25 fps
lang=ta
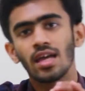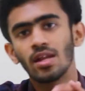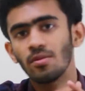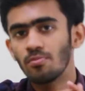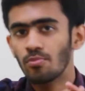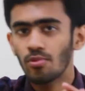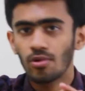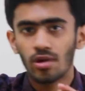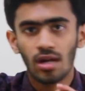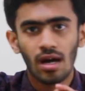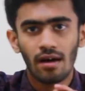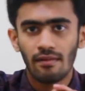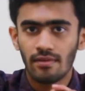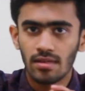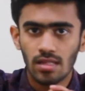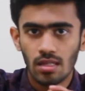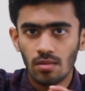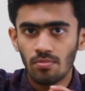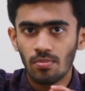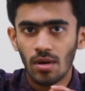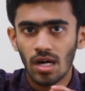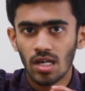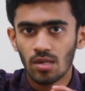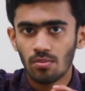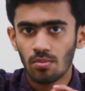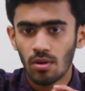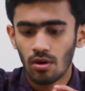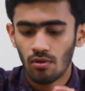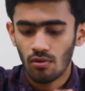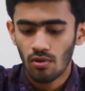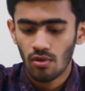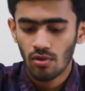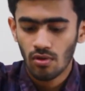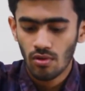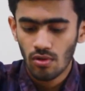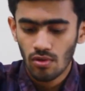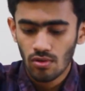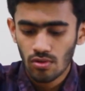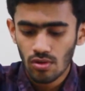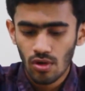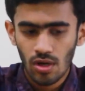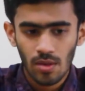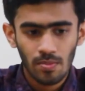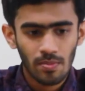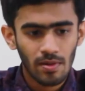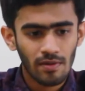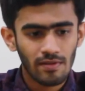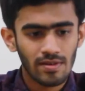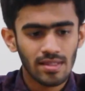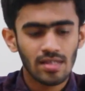இன்புட்டாக வந்து பாஸ் பண்ணுவோம் ஸோ
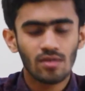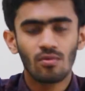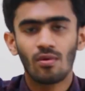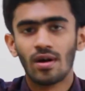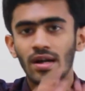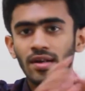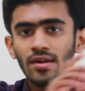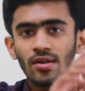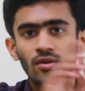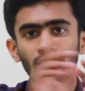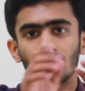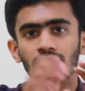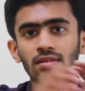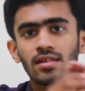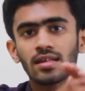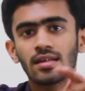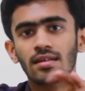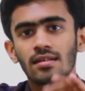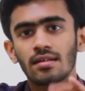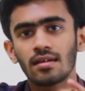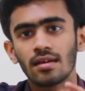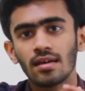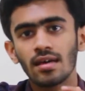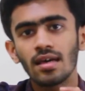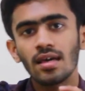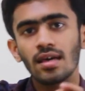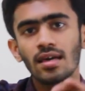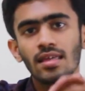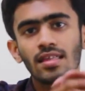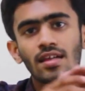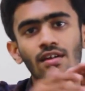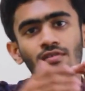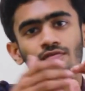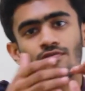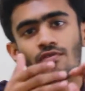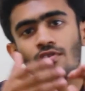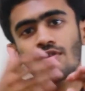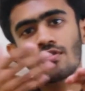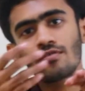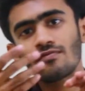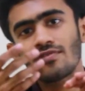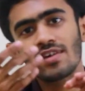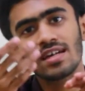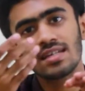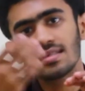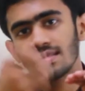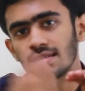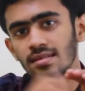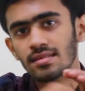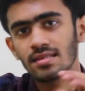இப்போ வந்து ஒன் டூ த்ரீ இருக்குது இதில் ஃபோர்
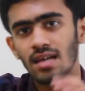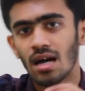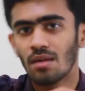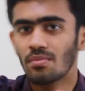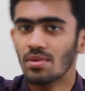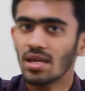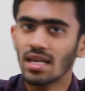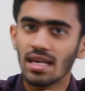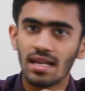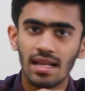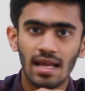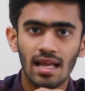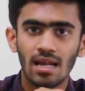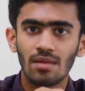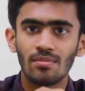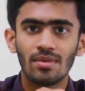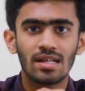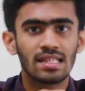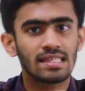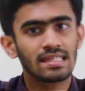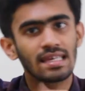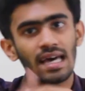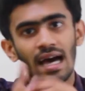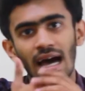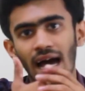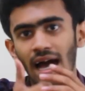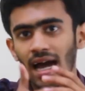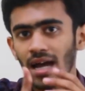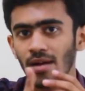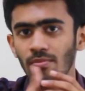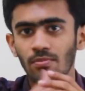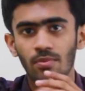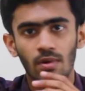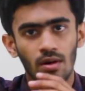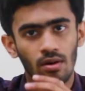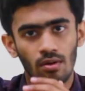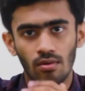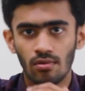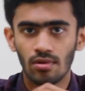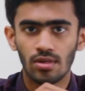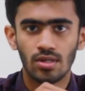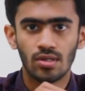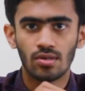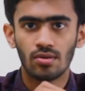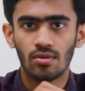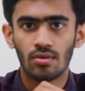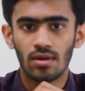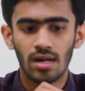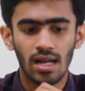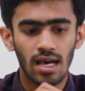ஃபைவ் சிக்ஸ் அப்படிங்கிற எலமெண்ட்ஸை ஆட் பண்ணோன்னு
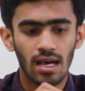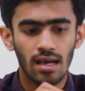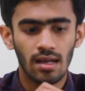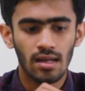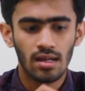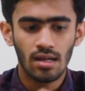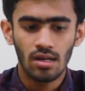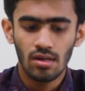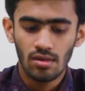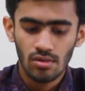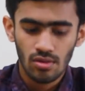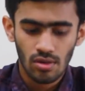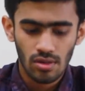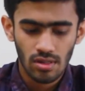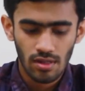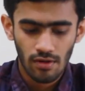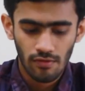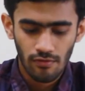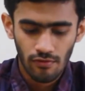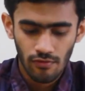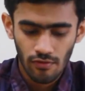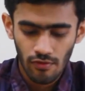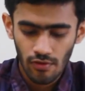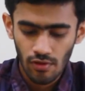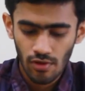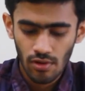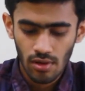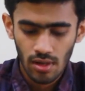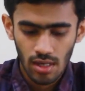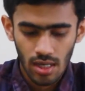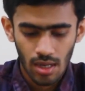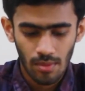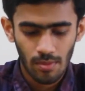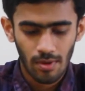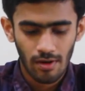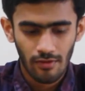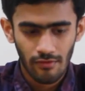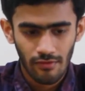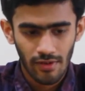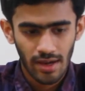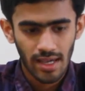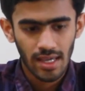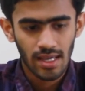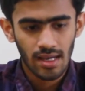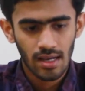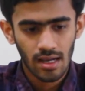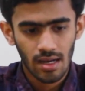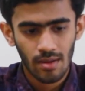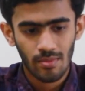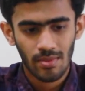வச்சுக்கோங்களேன் ஸோ இந்த ஃபோர் கமா
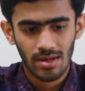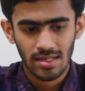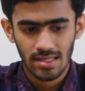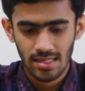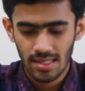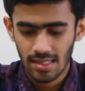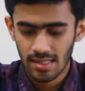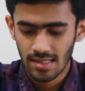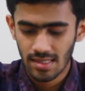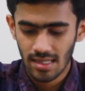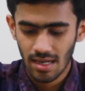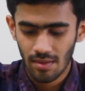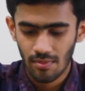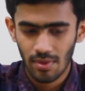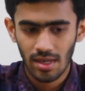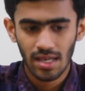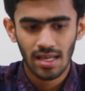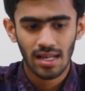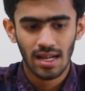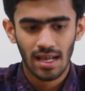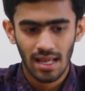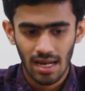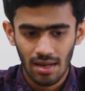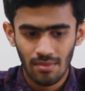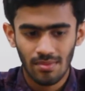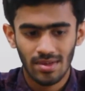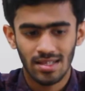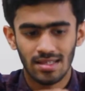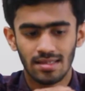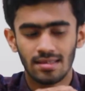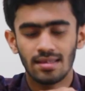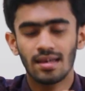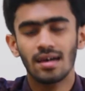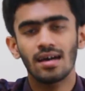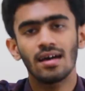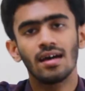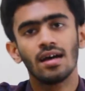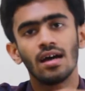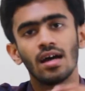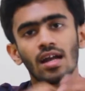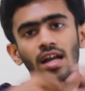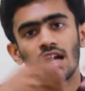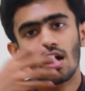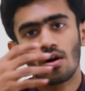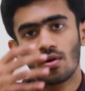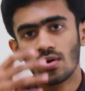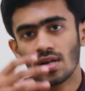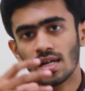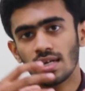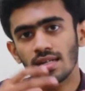ஃபைவ் கமா சிக்ஸ் அப்படிங்கிற எலமெண்ட்ஸை
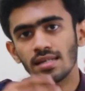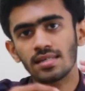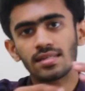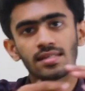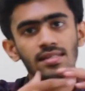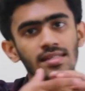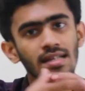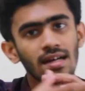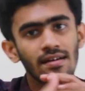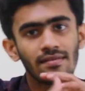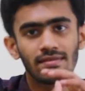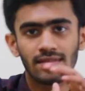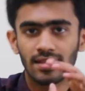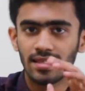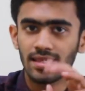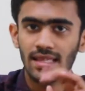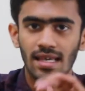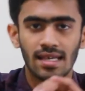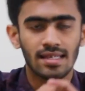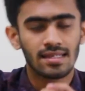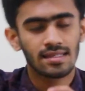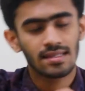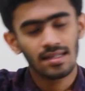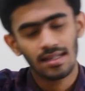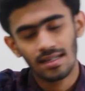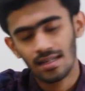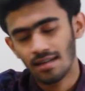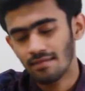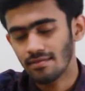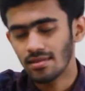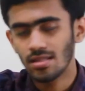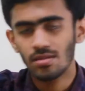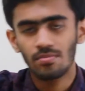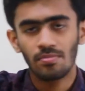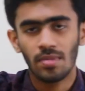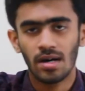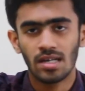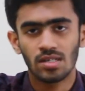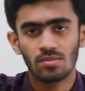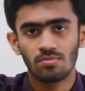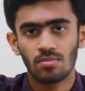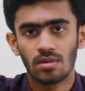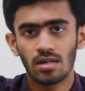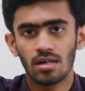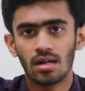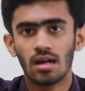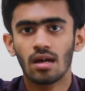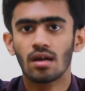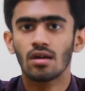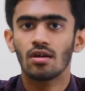நான் ஒரு லிஸ்ட்டாக வந்து இந்த எக்ஸ்டெண்டில் வந்து பாஸ்
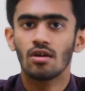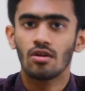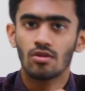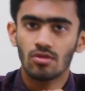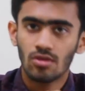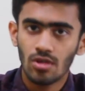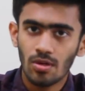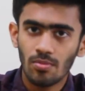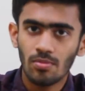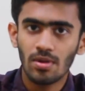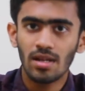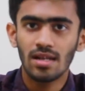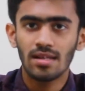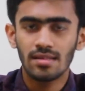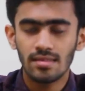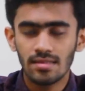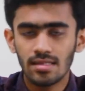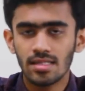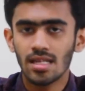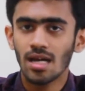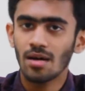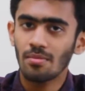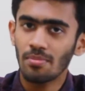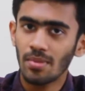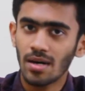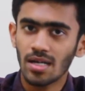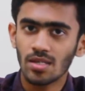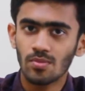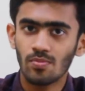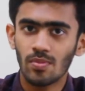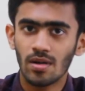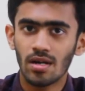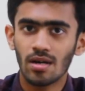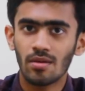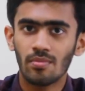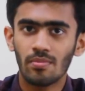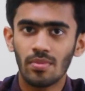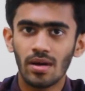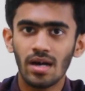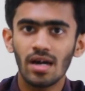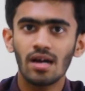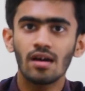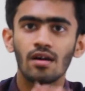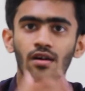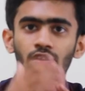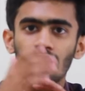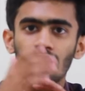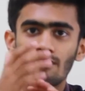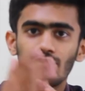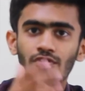பண்ணுறேன் ஸோ இப்படி லிஸ்ட்டாக பாஸ் பண்ணுறப்ப
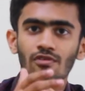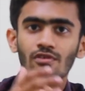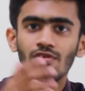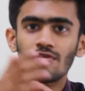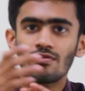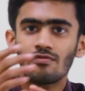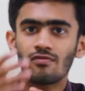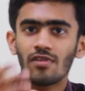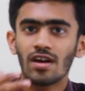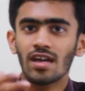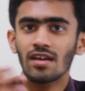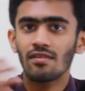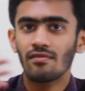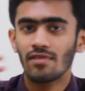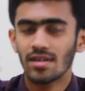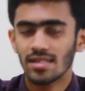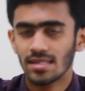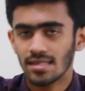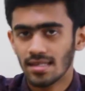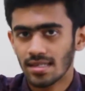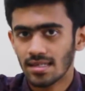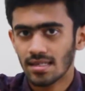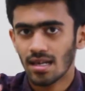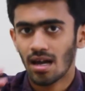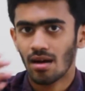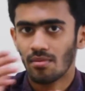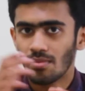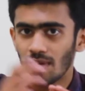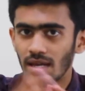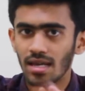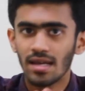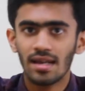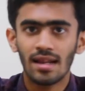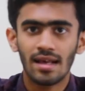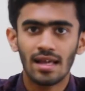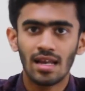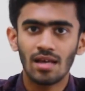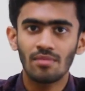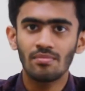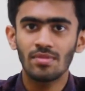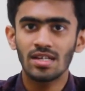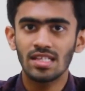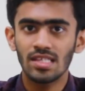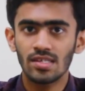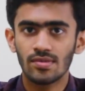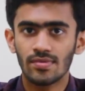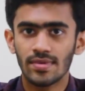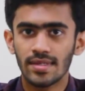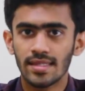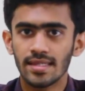ஃபோர் ஃபைவ் அண்ட் சிக்ஸ் அப்படிங்கிற
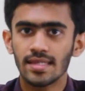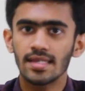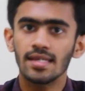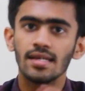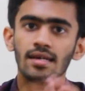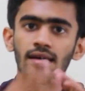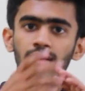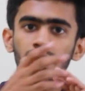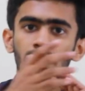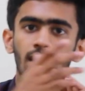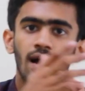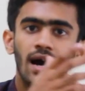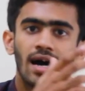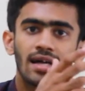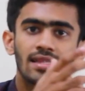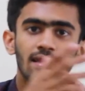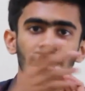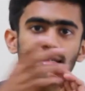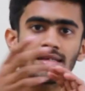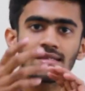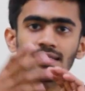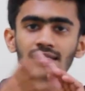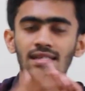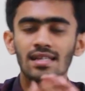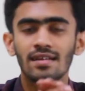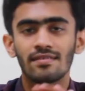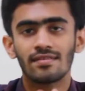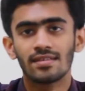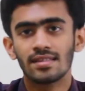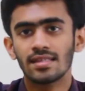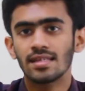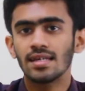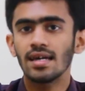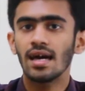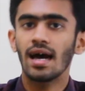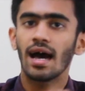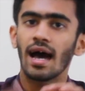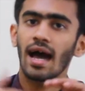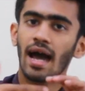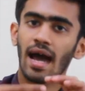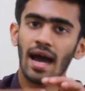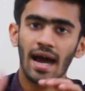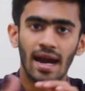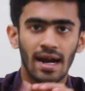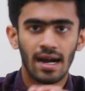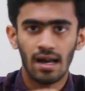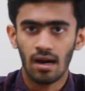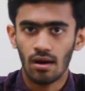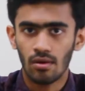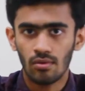எலமெண்ட்ஸ் வந்து அந்த லிஸ்ட்டில் வந்து
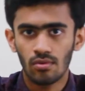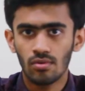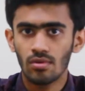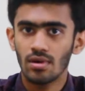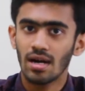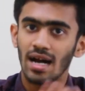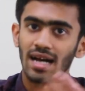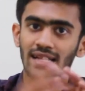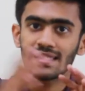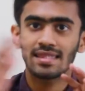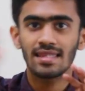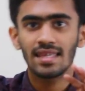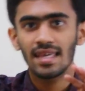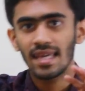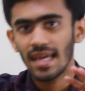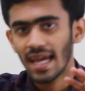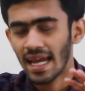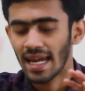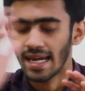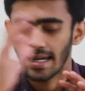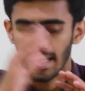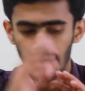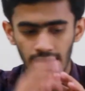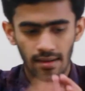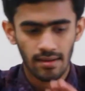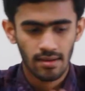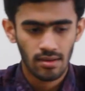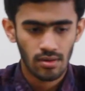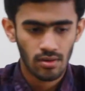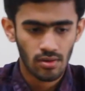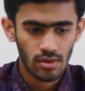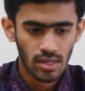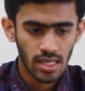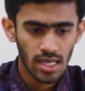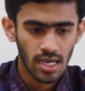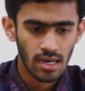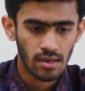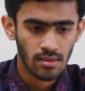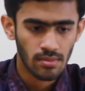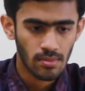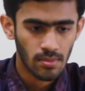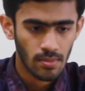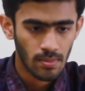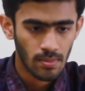ஆட் ஆகும் அட் தி எண்ட் ஓகே